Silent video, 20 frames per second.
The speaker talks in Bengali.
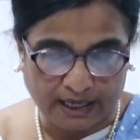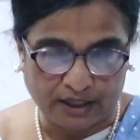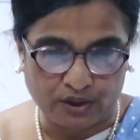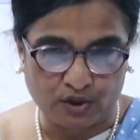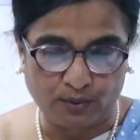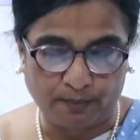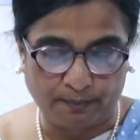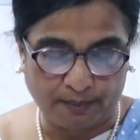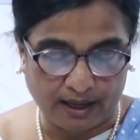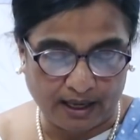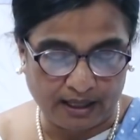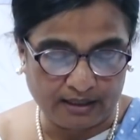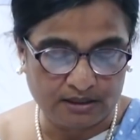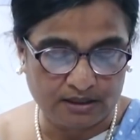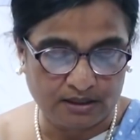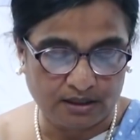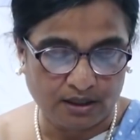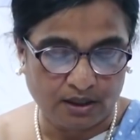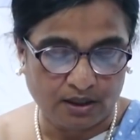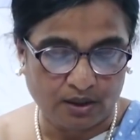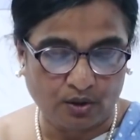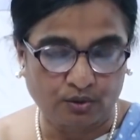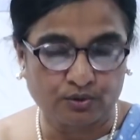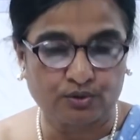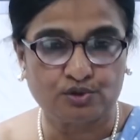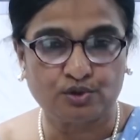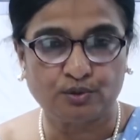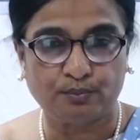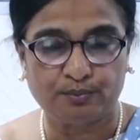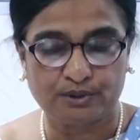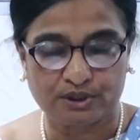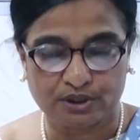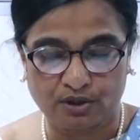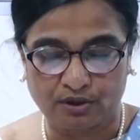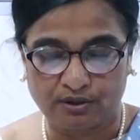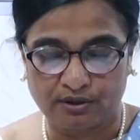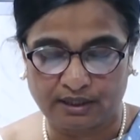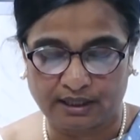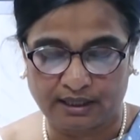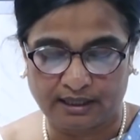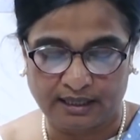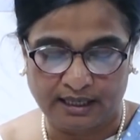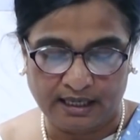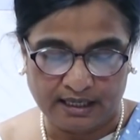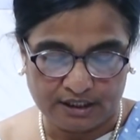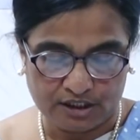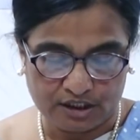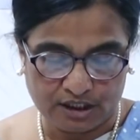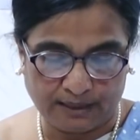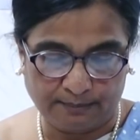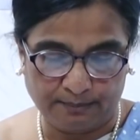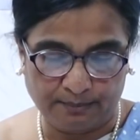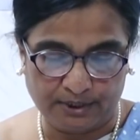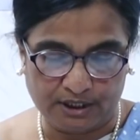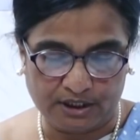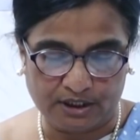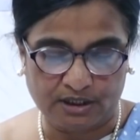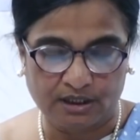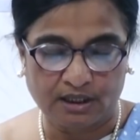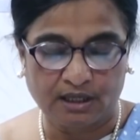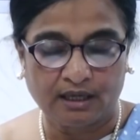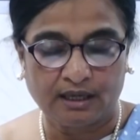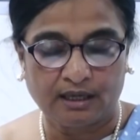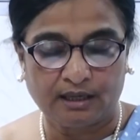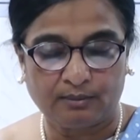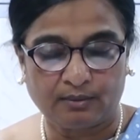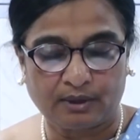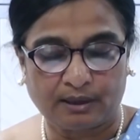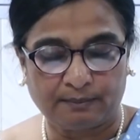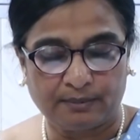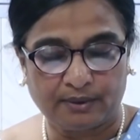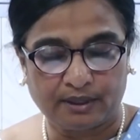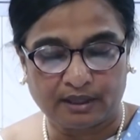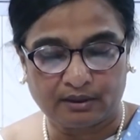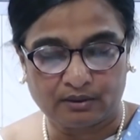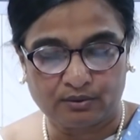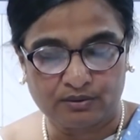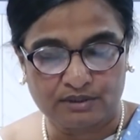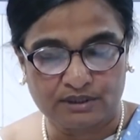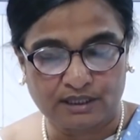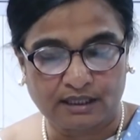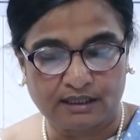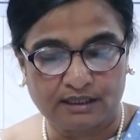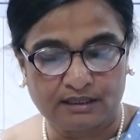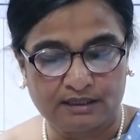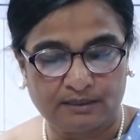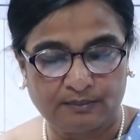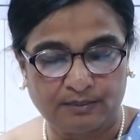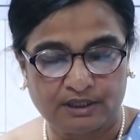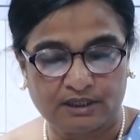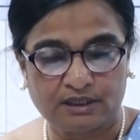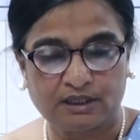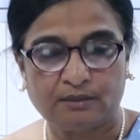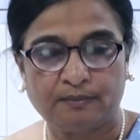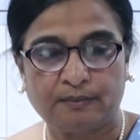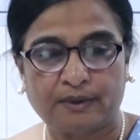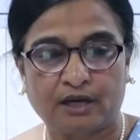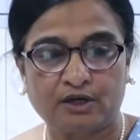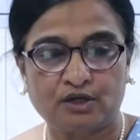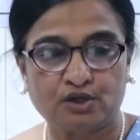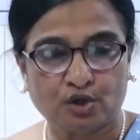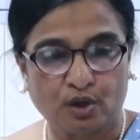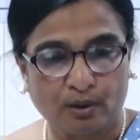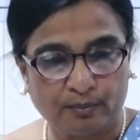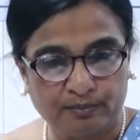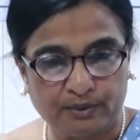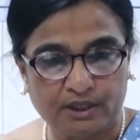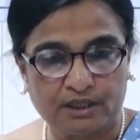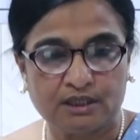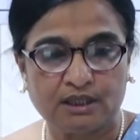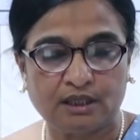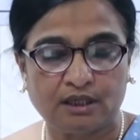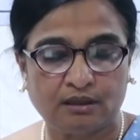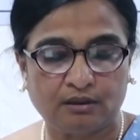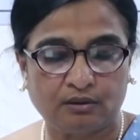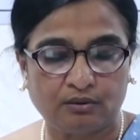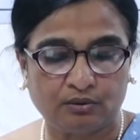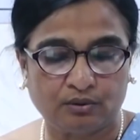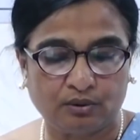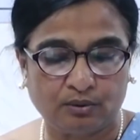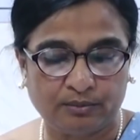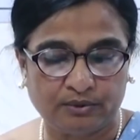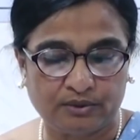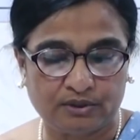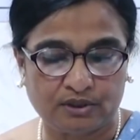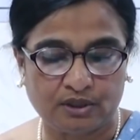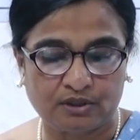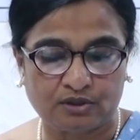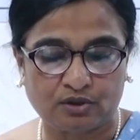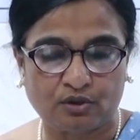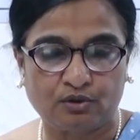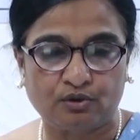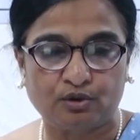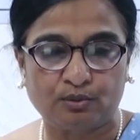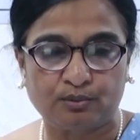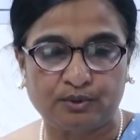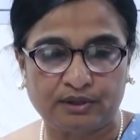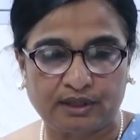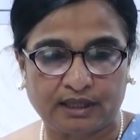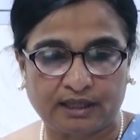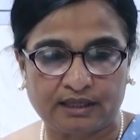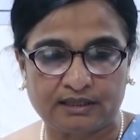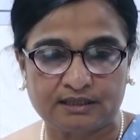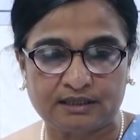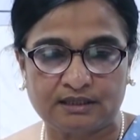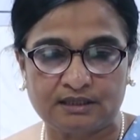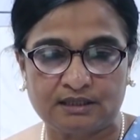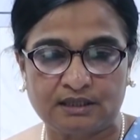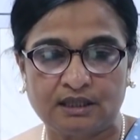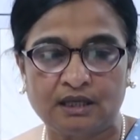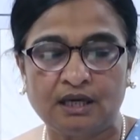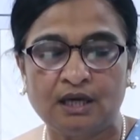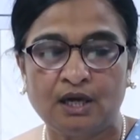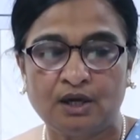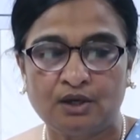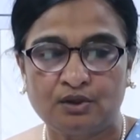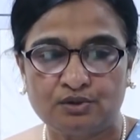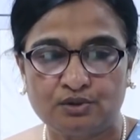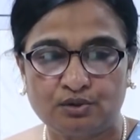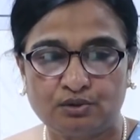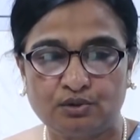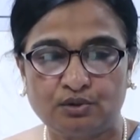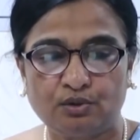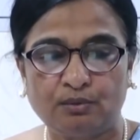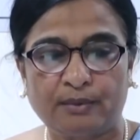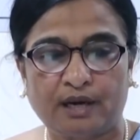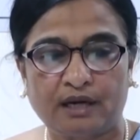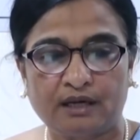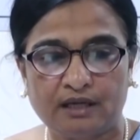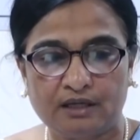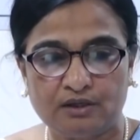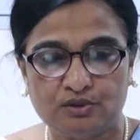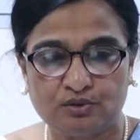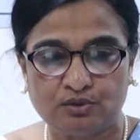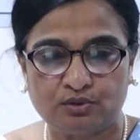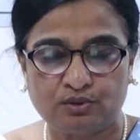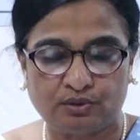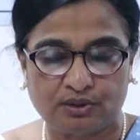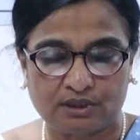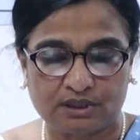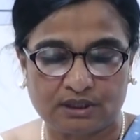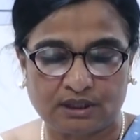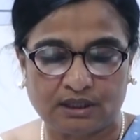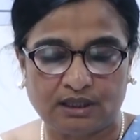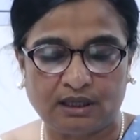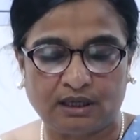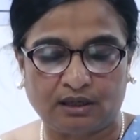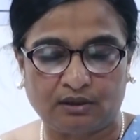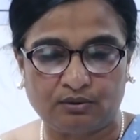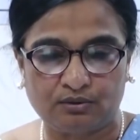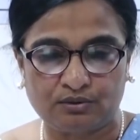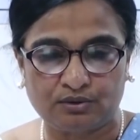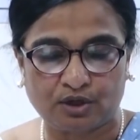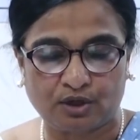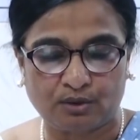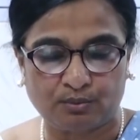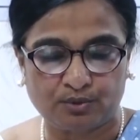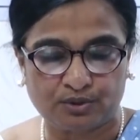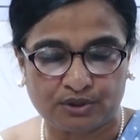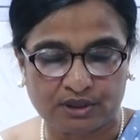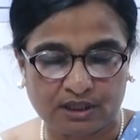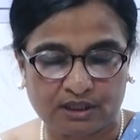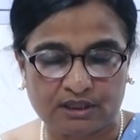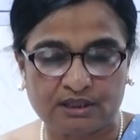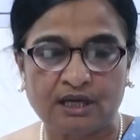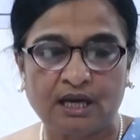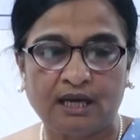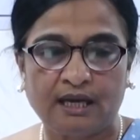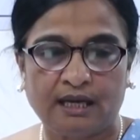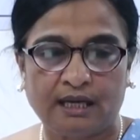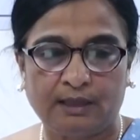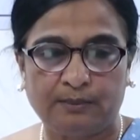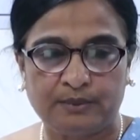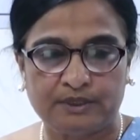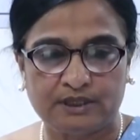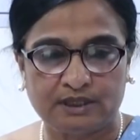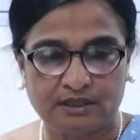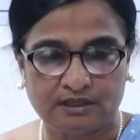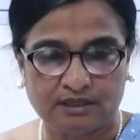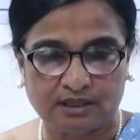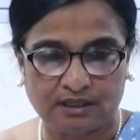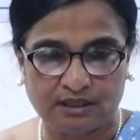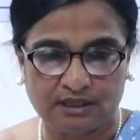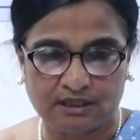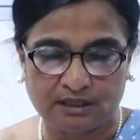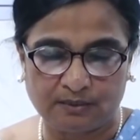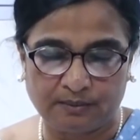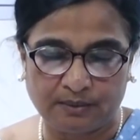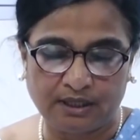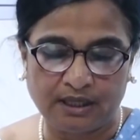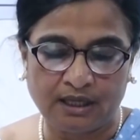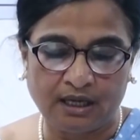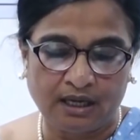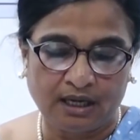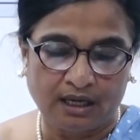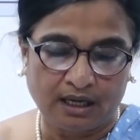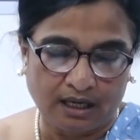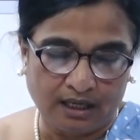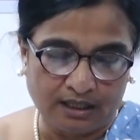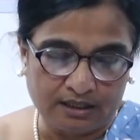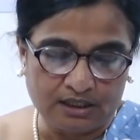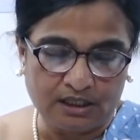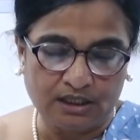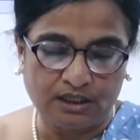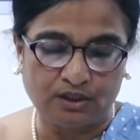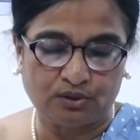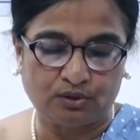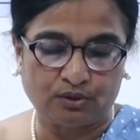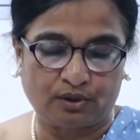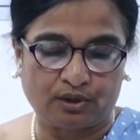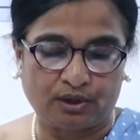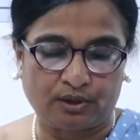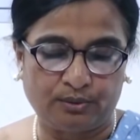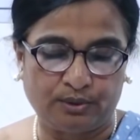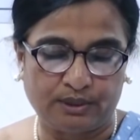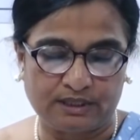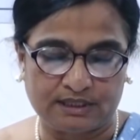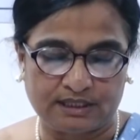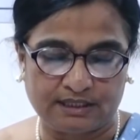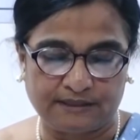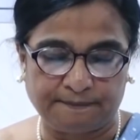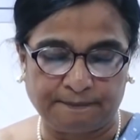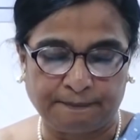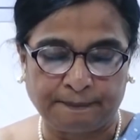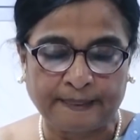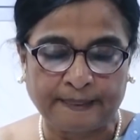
একশো পাঁচ গত চব্বিশ ঘন্টায় ২৬ এবং আপনারা এখন জানেন যে বিশ্বের প্রায় সব দেশেই এখন কোভিডের সংক্রমণ দেখা যাচ্ছে যদিও মার্কিন যুক্তরাষ্ট্রকে এখন সর্বশেষ এপিসেন্টার হিসেবে চিহ্নিত করা হয়েছে